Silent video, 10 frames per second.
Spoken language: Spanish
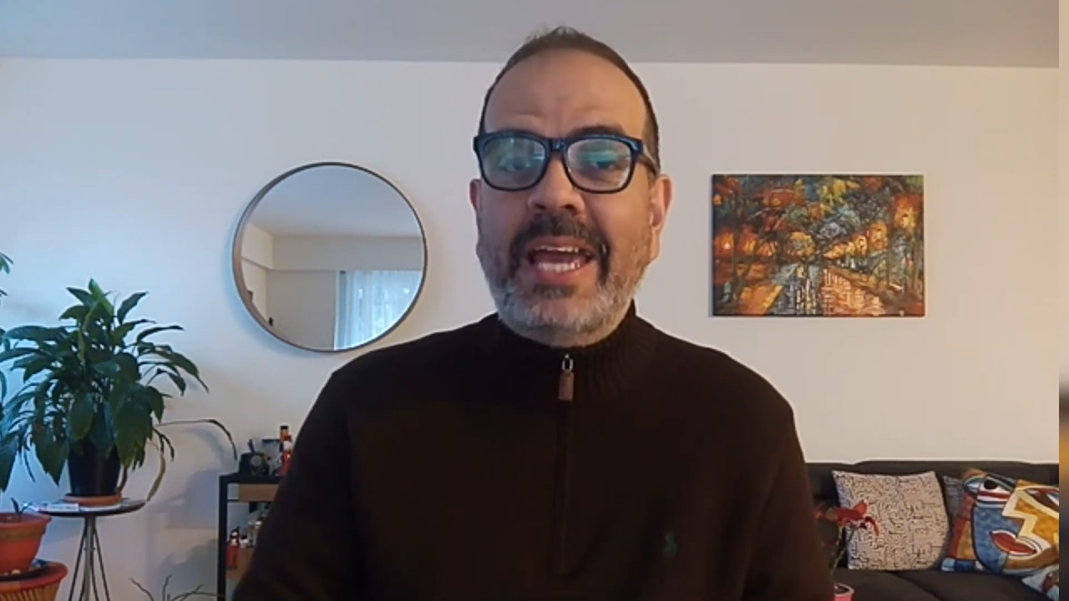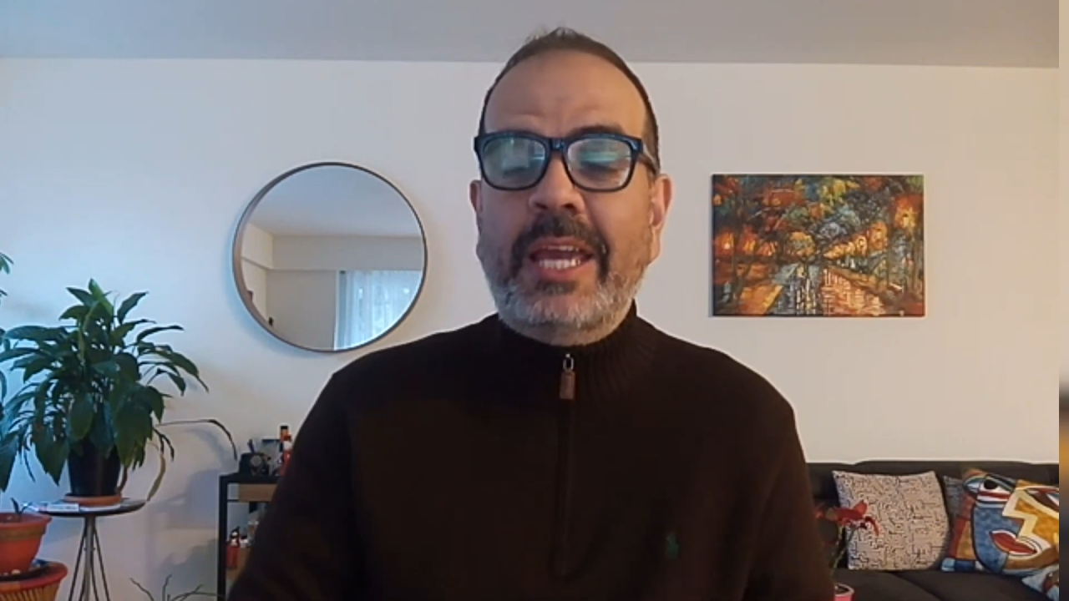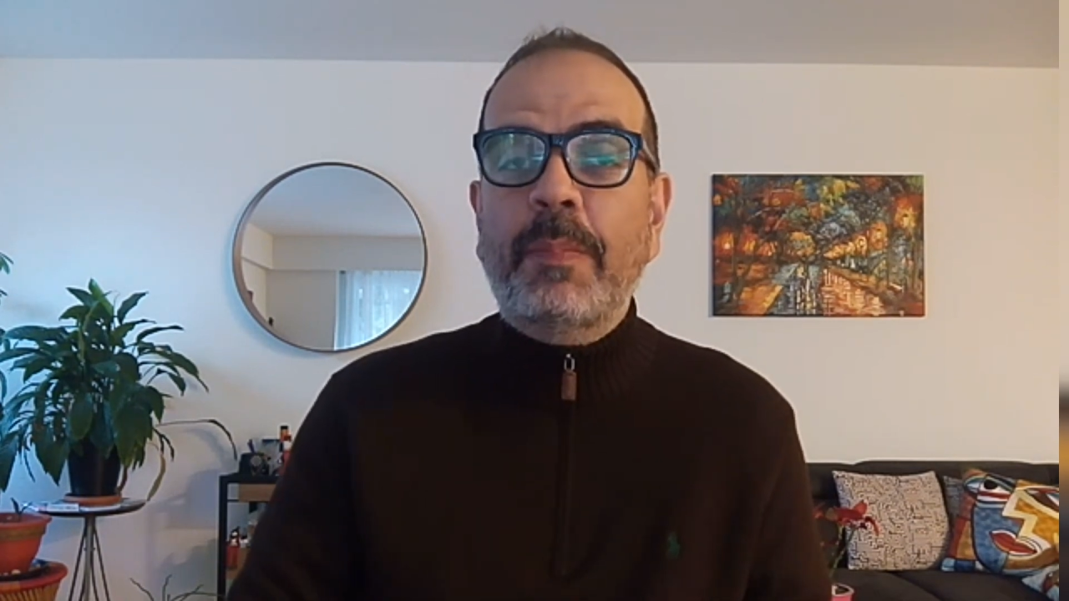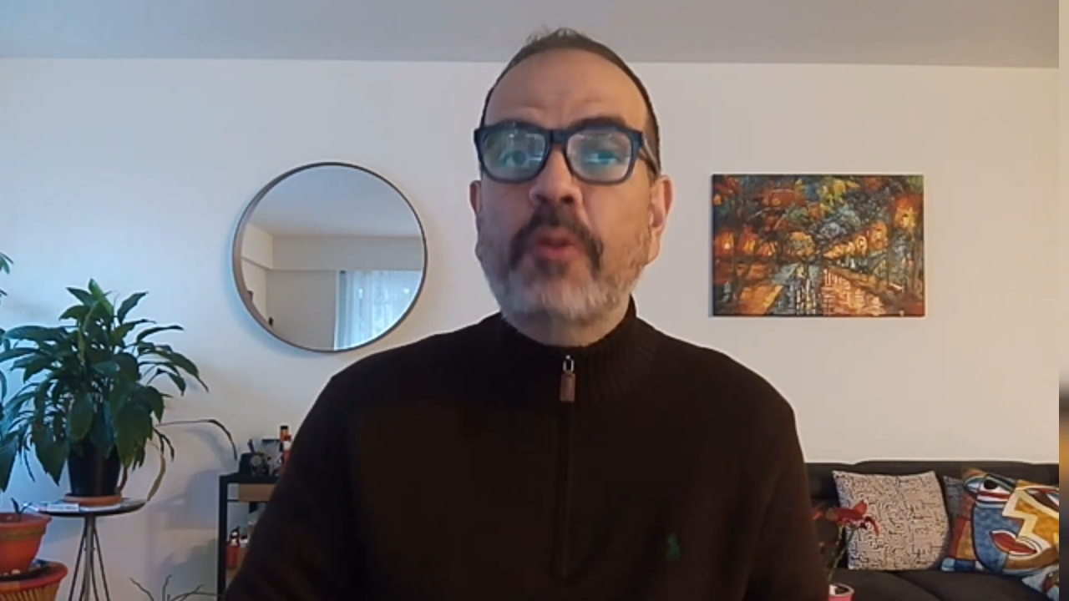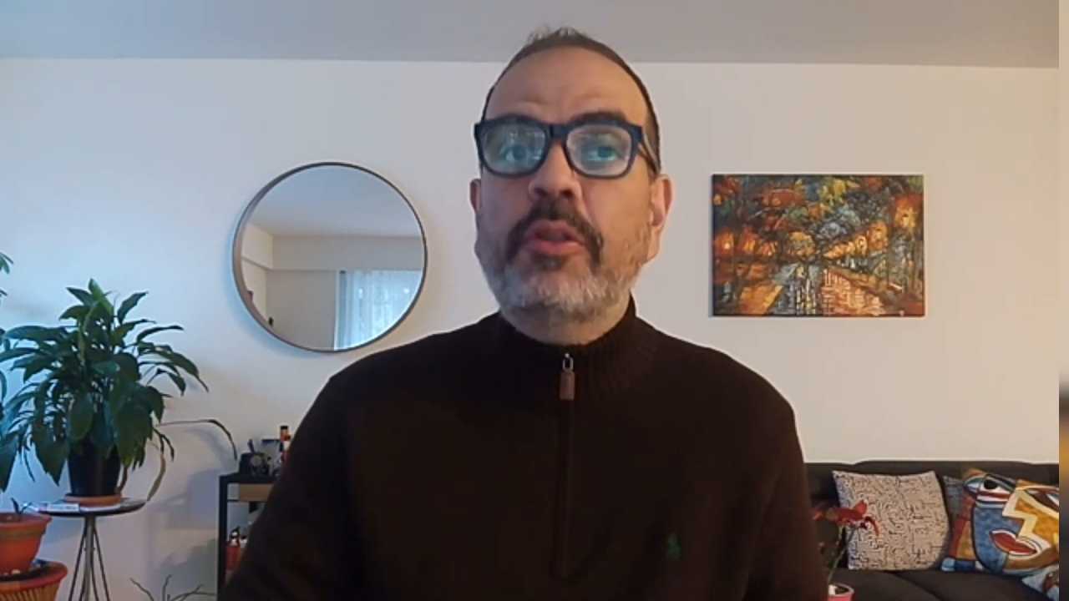
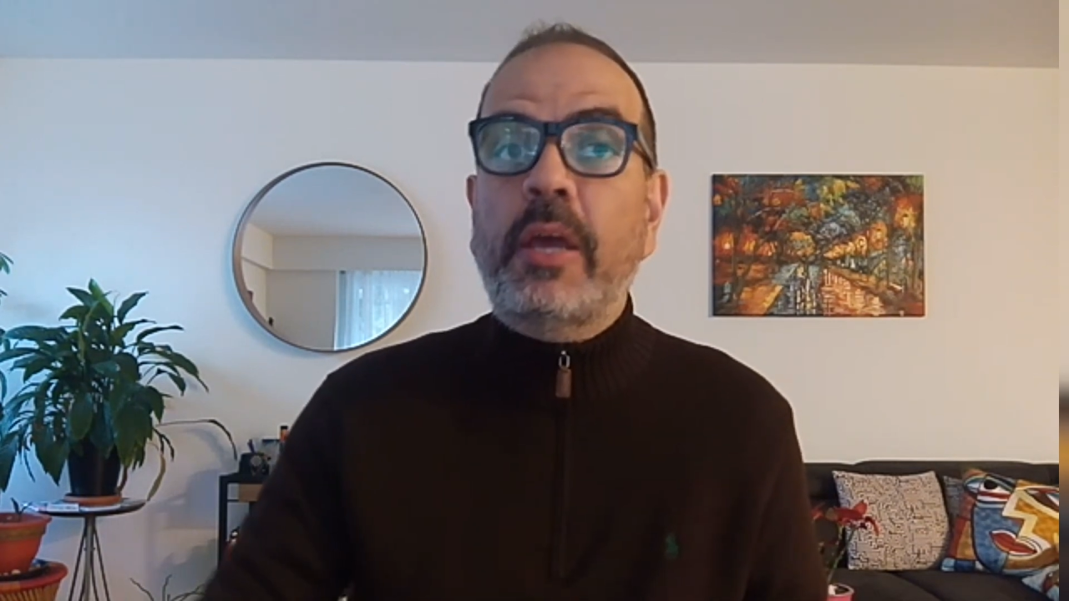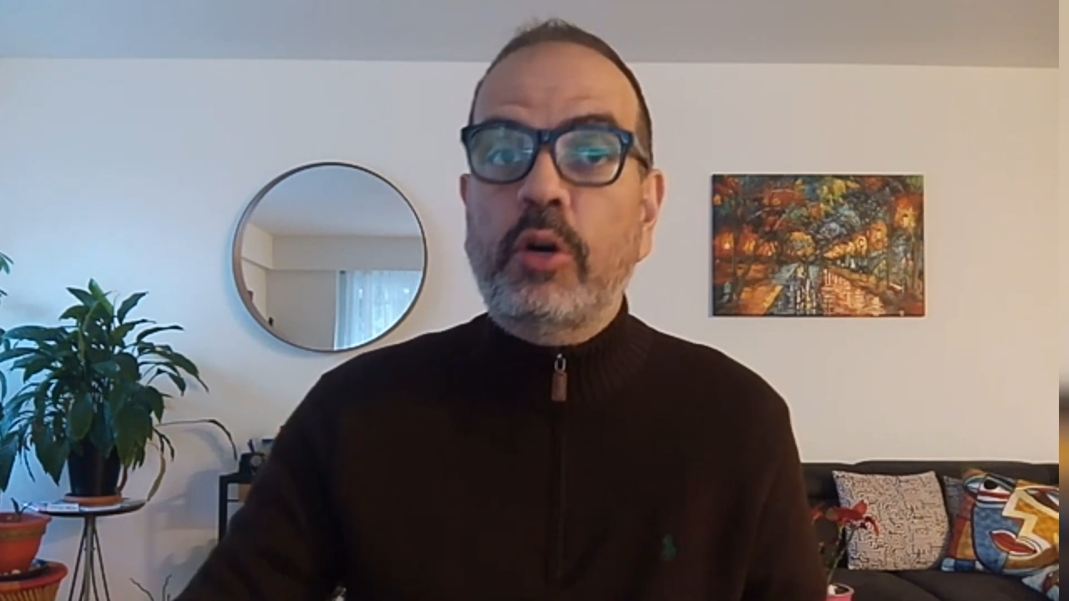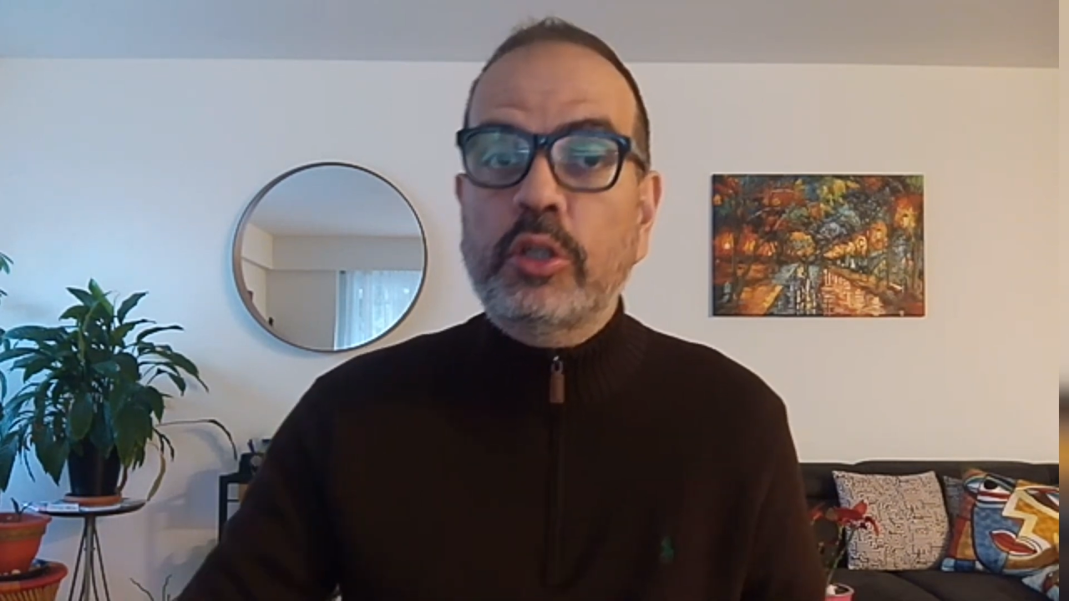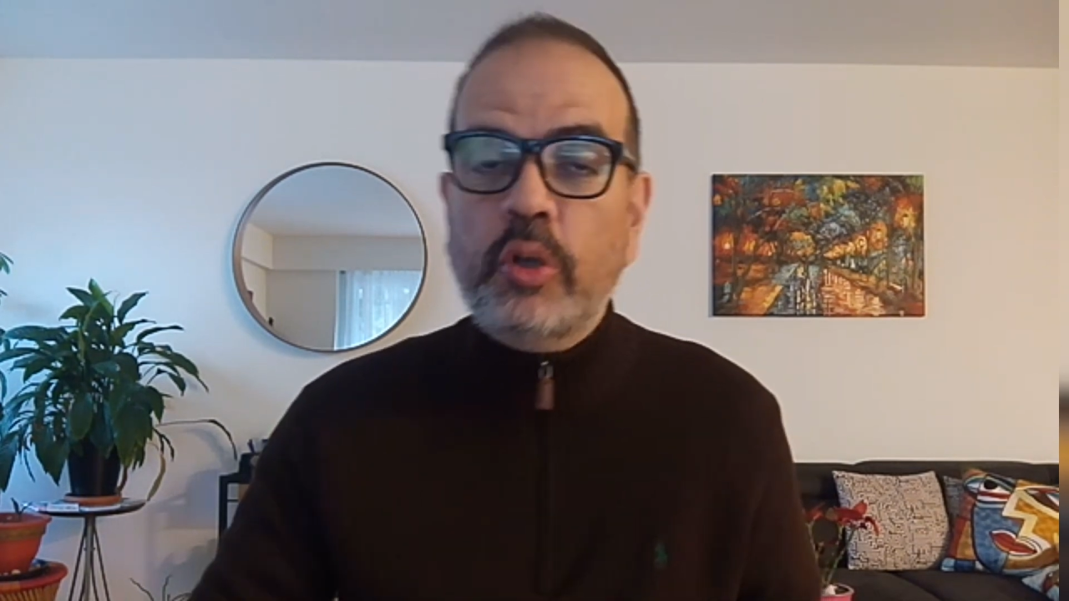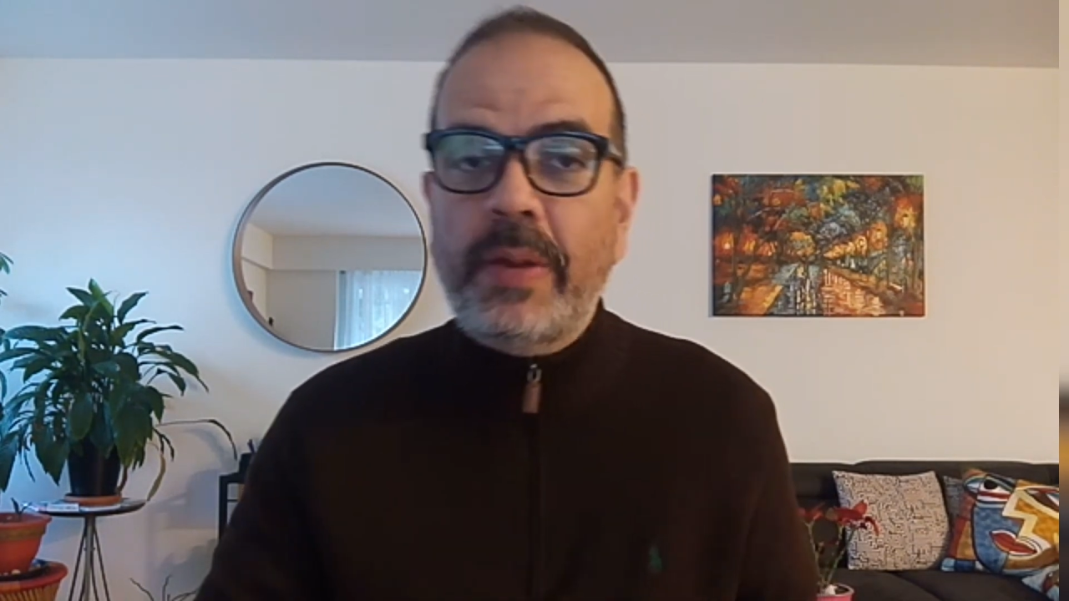equipo de
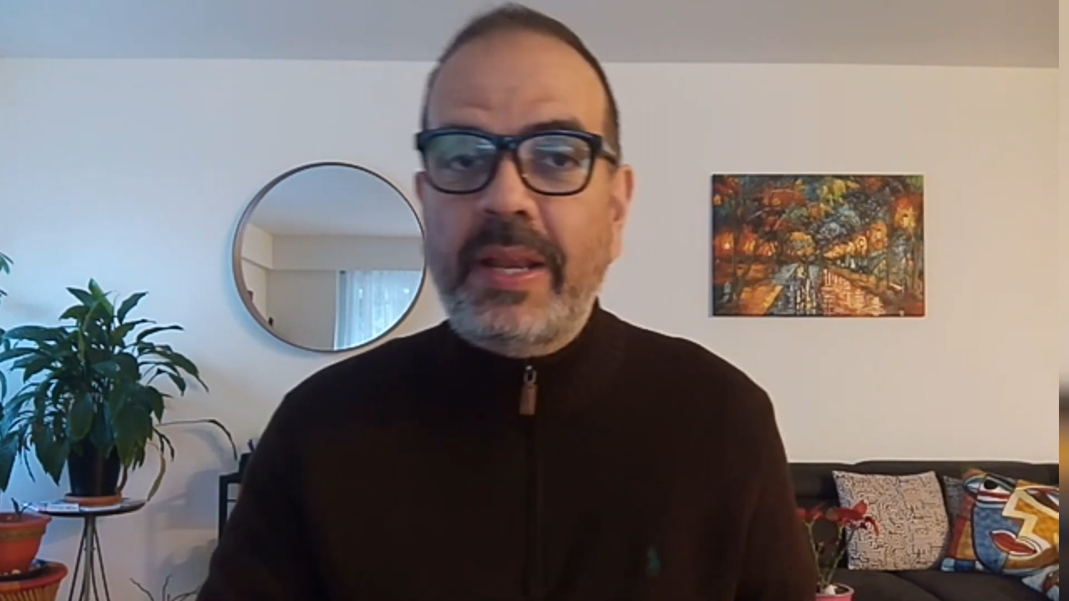otro